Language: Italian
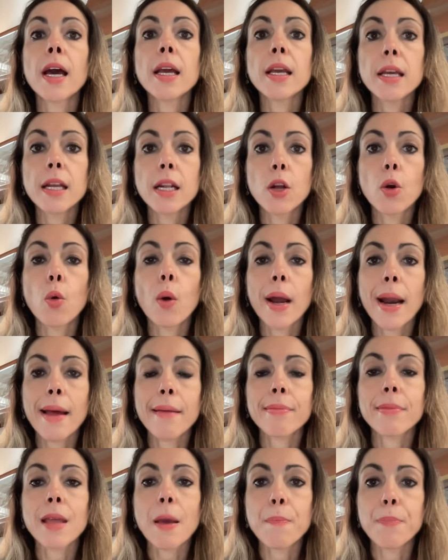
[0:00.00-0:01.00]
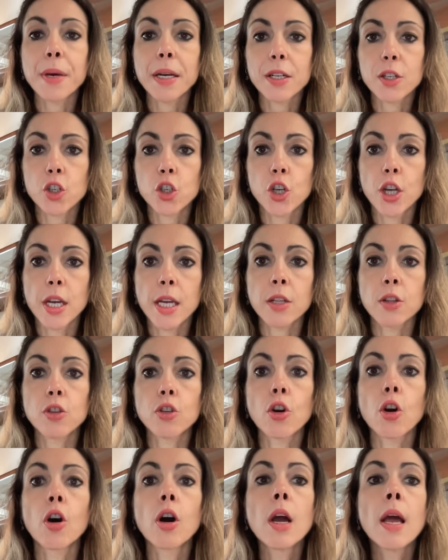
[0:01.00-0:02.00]
il
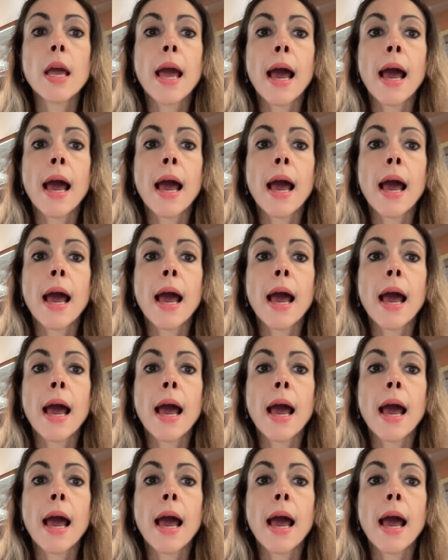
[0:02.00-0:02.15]
40%.